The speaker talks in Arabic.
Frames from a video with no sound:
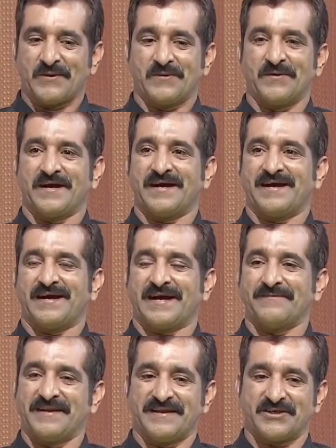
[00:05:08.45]

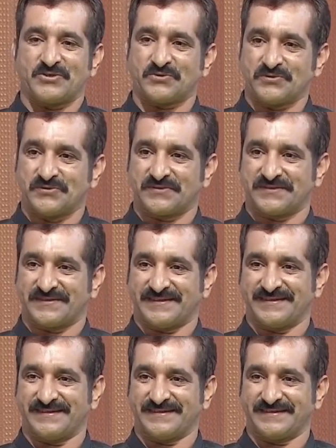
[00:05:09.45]
وعملنا شروط
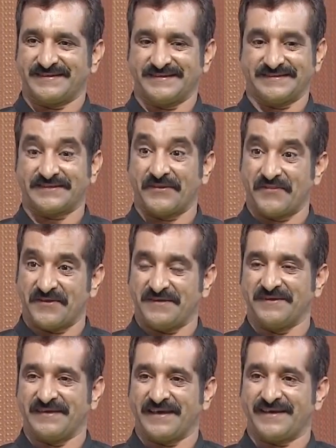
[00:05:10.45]

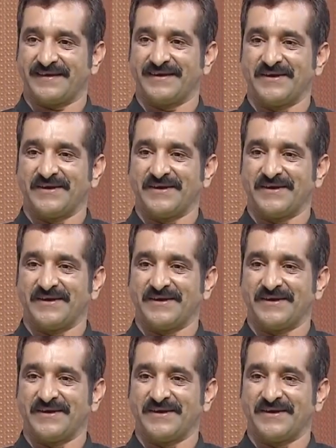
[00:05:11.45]
تنظيميه